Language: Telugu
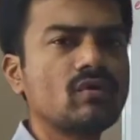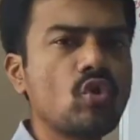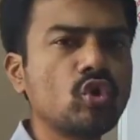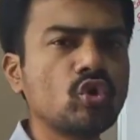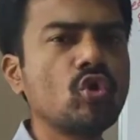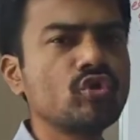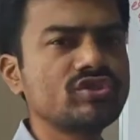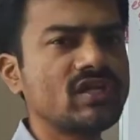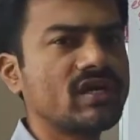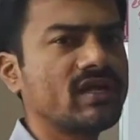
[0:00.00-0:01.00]
కోర్టులోకి
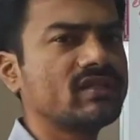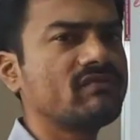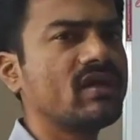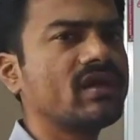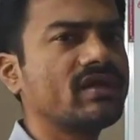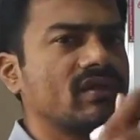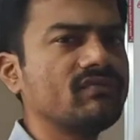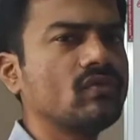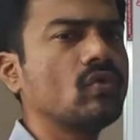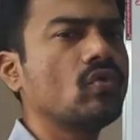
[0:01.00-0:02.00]
వచ్చినట్లయితే వాళ్ళకి
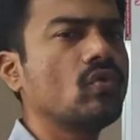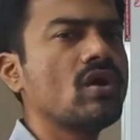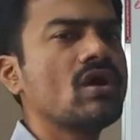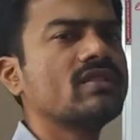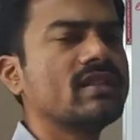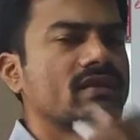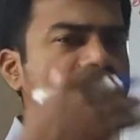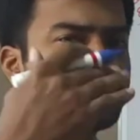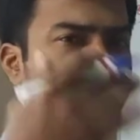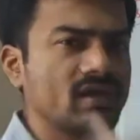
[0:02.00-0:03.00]
రివ్యూలు దాని
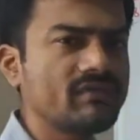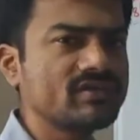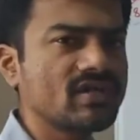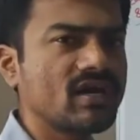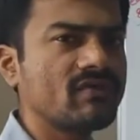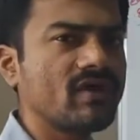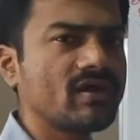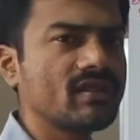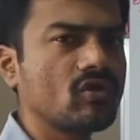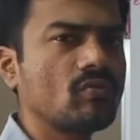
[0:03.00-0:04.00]
తర్వాత మళ్ళీ విచారణ
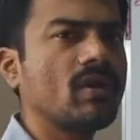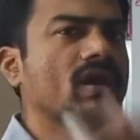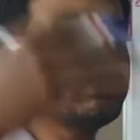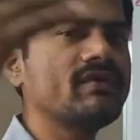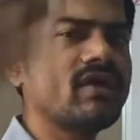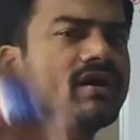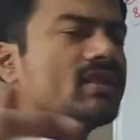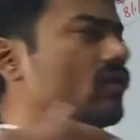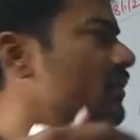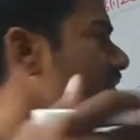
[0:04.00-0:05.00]
వాయిదాలు మళ్ళీ
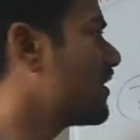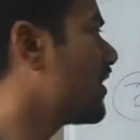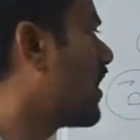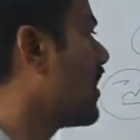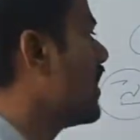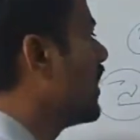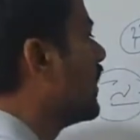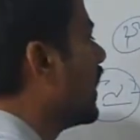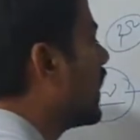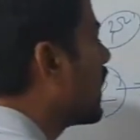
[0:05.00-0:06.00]
వాయిదాలు ఈ విధంగా
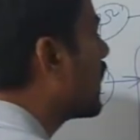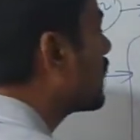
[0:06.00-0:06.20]
నెలల